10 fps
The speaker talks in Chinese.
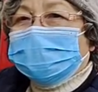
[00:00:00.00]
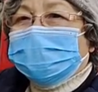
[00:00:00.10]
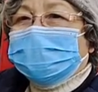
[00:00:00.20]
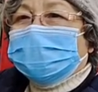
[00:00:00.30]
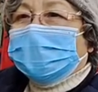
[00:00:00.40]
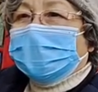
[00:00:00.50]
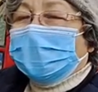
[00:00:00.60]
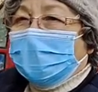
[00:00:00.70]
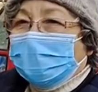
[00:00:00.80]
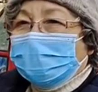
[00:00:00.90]
个那得
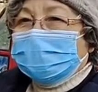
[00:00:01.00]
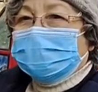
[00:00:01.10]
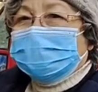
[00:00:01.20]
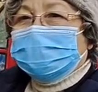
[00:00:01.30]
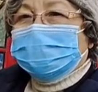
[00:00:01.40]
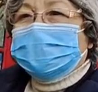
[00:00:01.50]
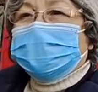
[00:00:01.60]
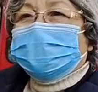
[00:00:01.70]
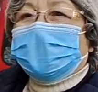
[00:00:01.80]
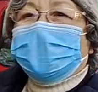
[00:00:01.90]

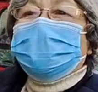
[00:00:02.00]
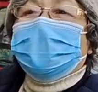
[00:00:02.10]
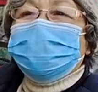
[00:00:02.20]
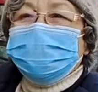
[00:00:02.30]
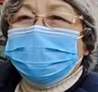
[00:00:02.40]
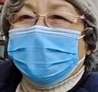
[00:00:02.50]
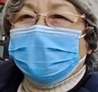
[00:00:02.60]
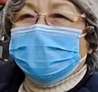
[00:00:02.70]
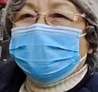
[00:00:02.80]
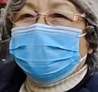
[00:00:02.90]
这还毛坯
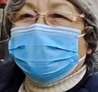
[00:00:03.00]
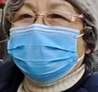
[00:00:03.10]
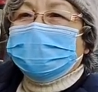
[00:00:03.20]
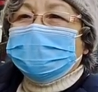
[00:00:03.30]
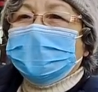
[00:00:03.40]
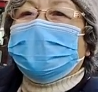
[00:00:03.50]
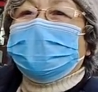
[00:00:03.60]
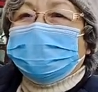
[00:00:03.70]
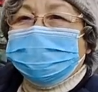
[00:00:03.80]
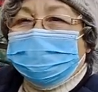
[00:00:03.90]
房，嗯，一
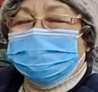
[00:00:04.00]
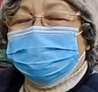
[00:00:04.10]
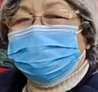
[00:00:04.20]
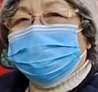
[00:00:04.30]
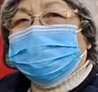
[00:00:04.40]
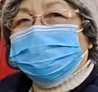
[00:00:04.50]
二百万呢。